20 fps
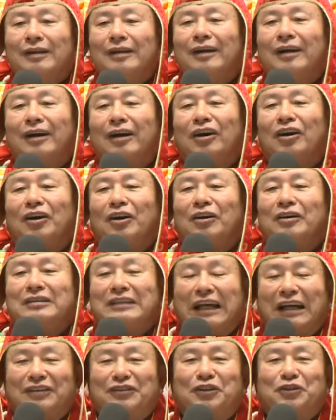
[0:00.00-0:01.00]
哦，
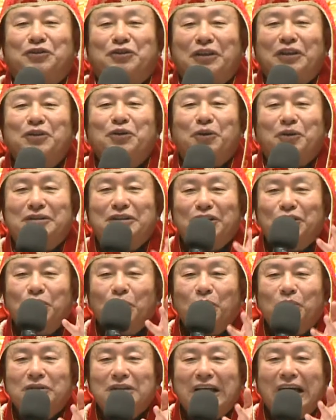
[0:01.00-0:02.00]
拿着水果去
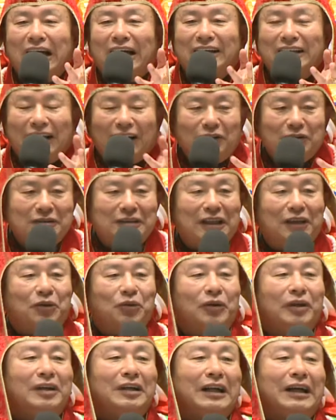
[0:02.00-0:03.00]
供他，然后再
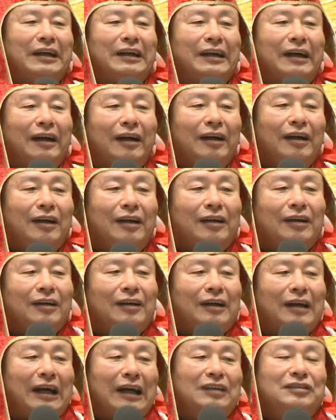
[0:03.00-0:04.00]
回来啊？
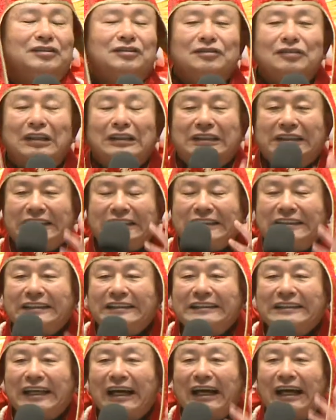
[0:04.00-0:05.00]
还是要
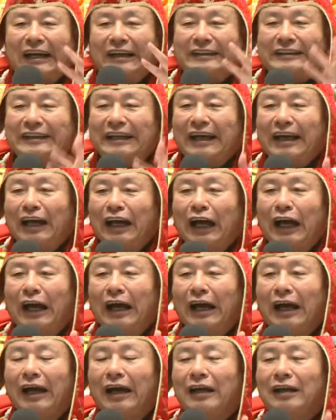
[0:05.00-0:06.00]
鸡呀、鸭
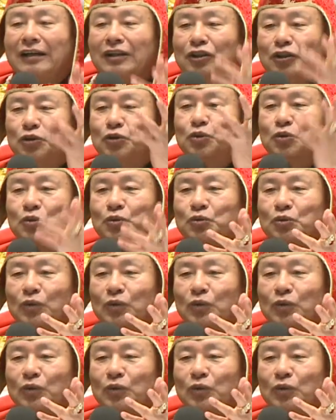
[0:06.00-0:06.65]
啊、猪